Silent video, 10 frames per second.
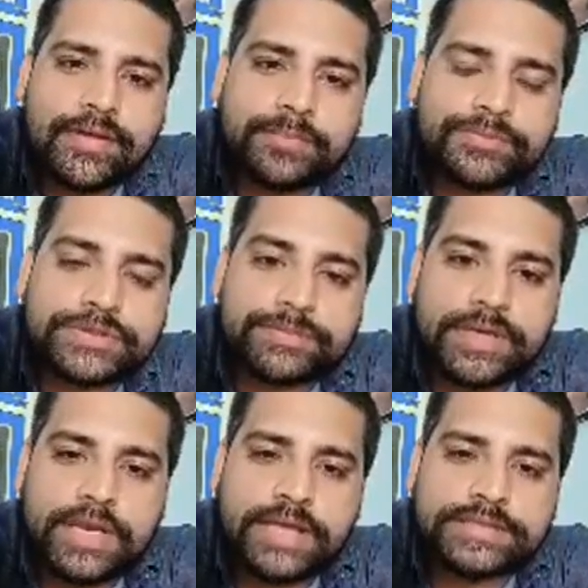
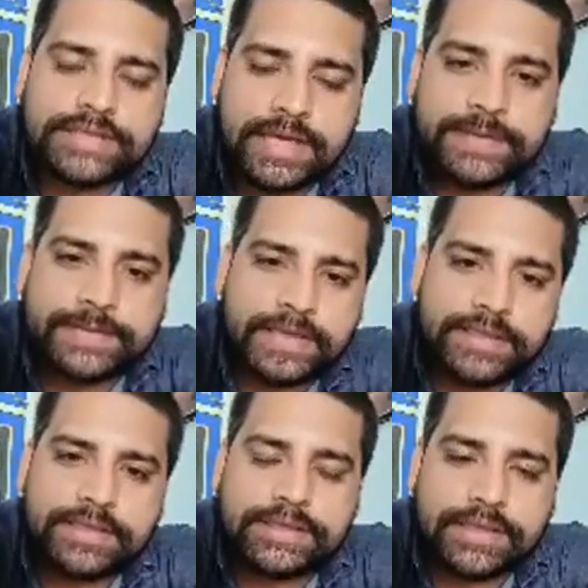बिस्मिल्ला अंसारी
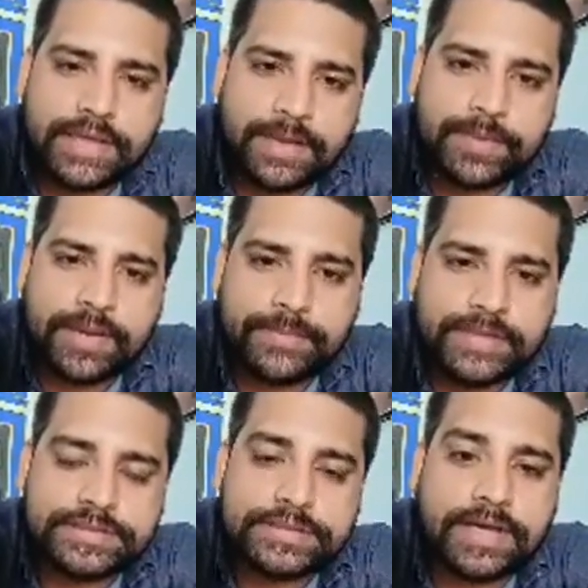भाई आपका
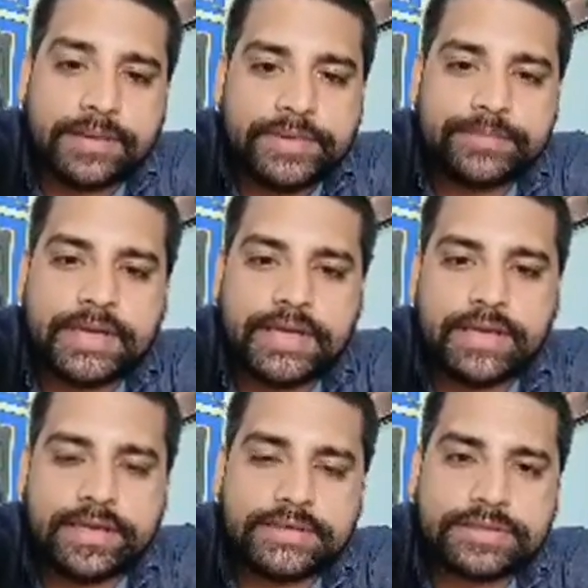मैसेज अभी
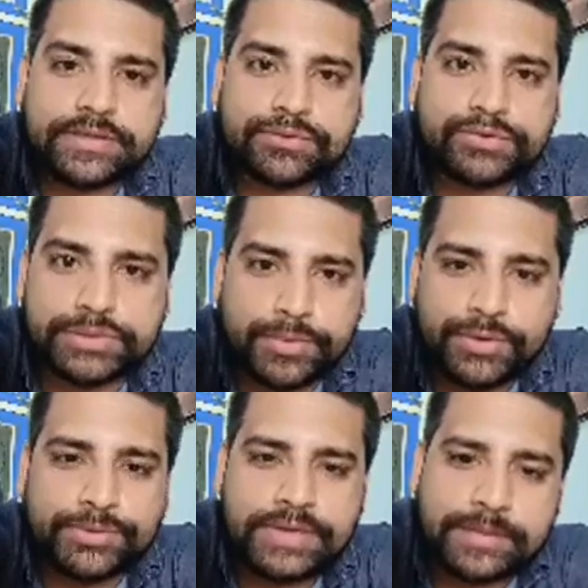मैं कुछ
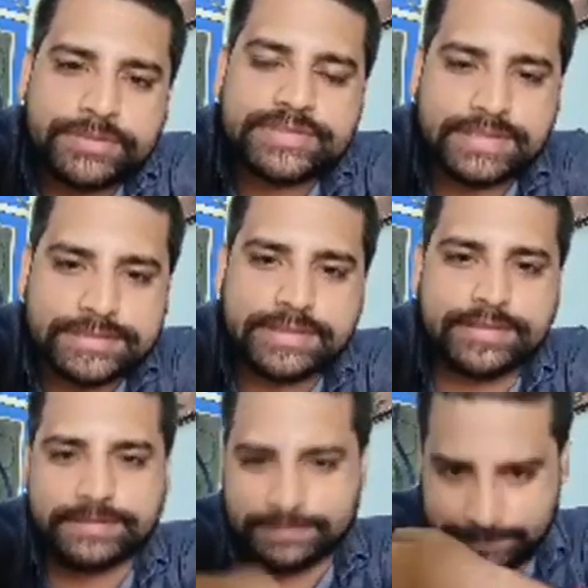बोलूंगा विशेष
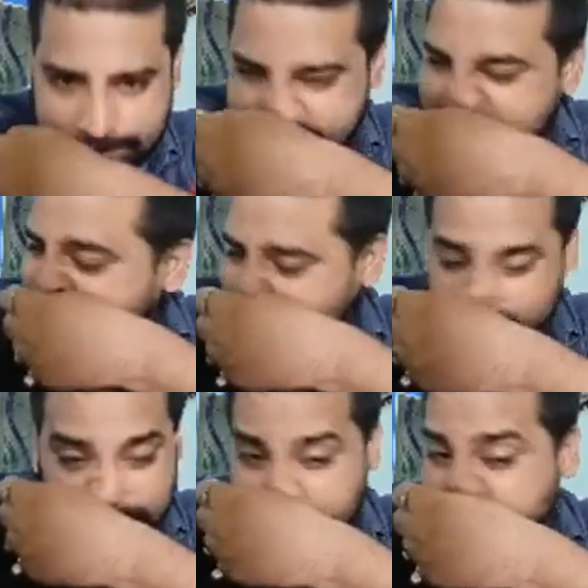नहीं
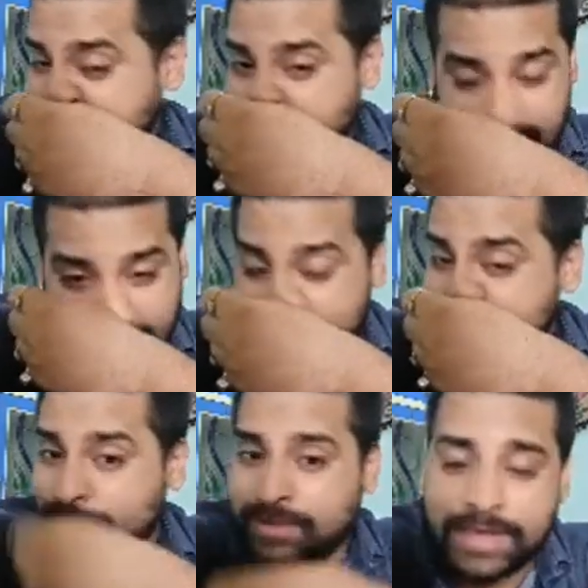मुझे पता है कि
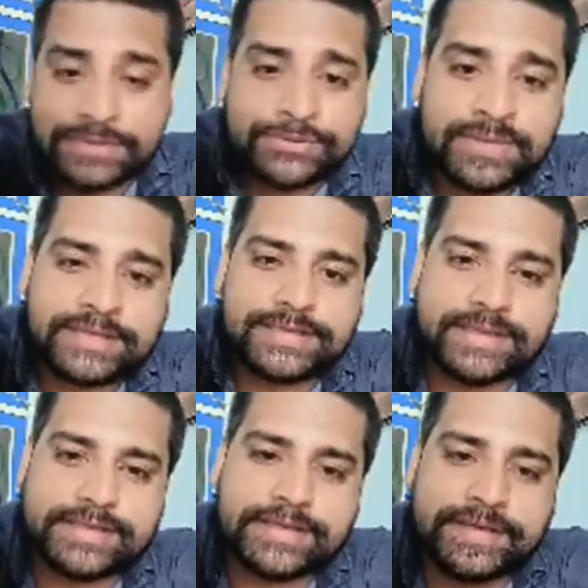आप लोग क्या सुनना
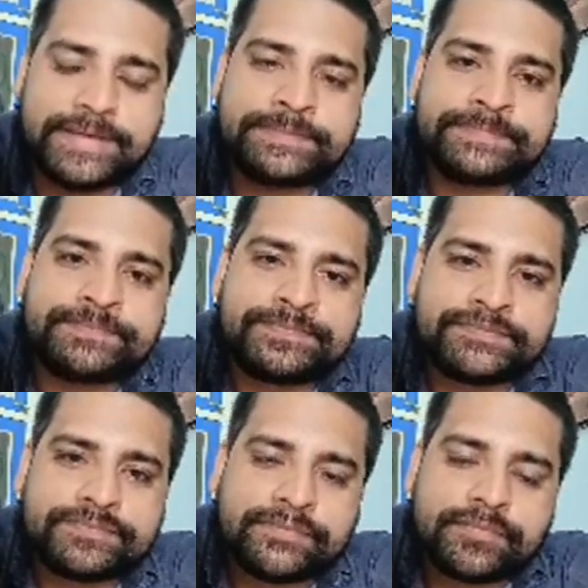चाहते हैं
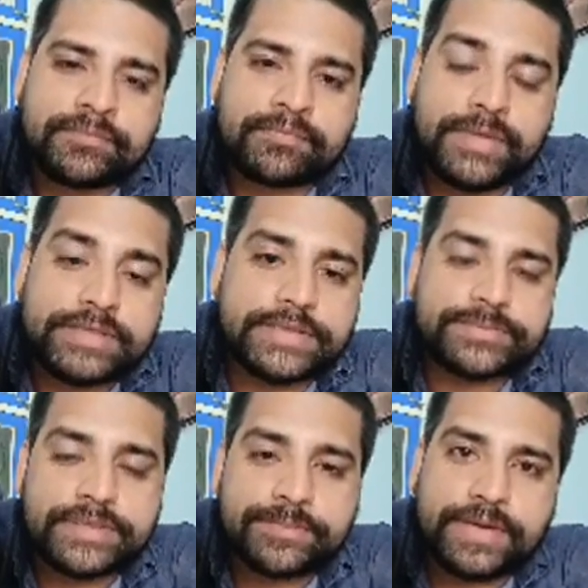मैं
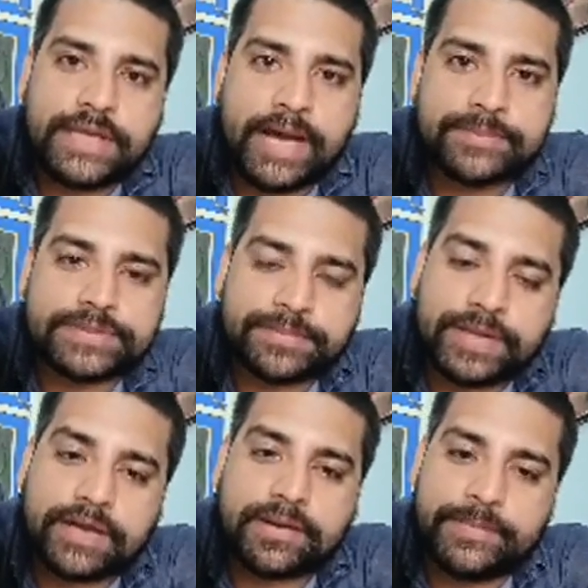सबसे पहले आप
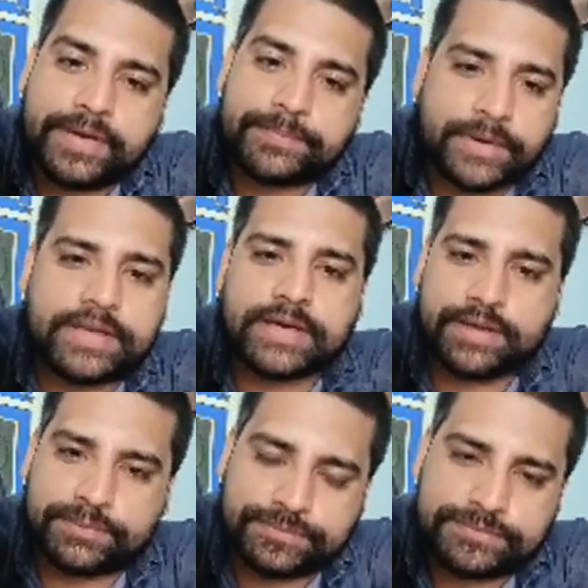सबका कमेंट पढ़
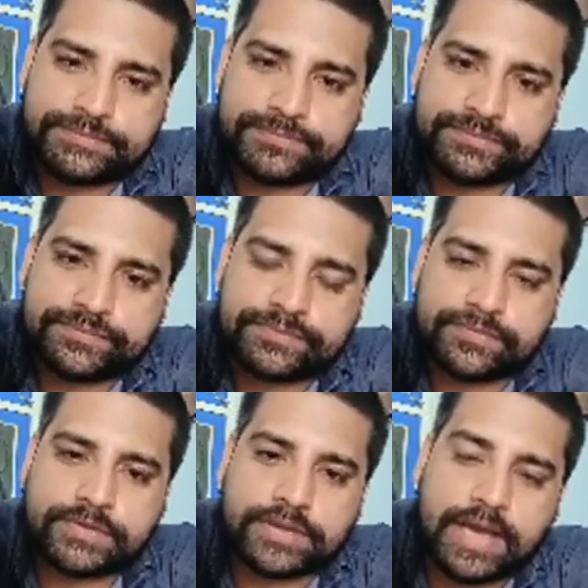रहा हूं
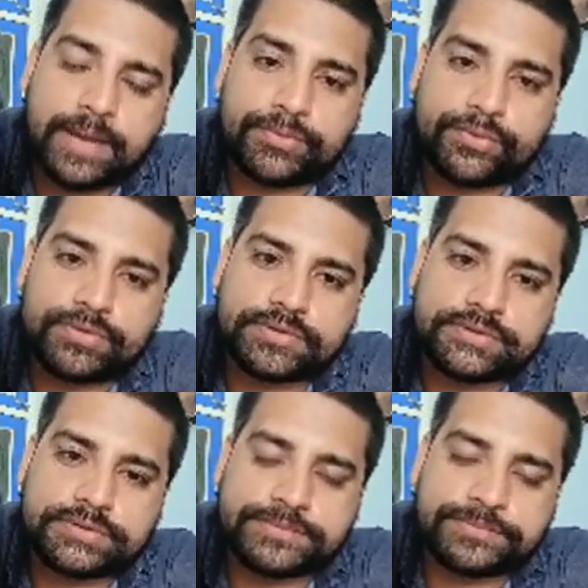आप लोग
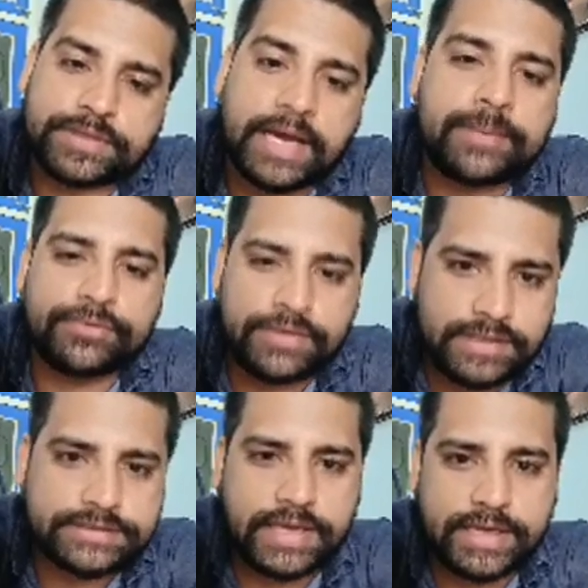क्या
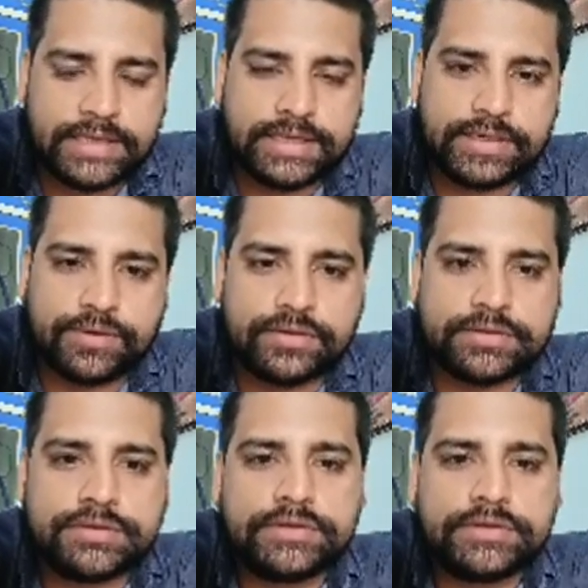बोलना चाह रहे हैं और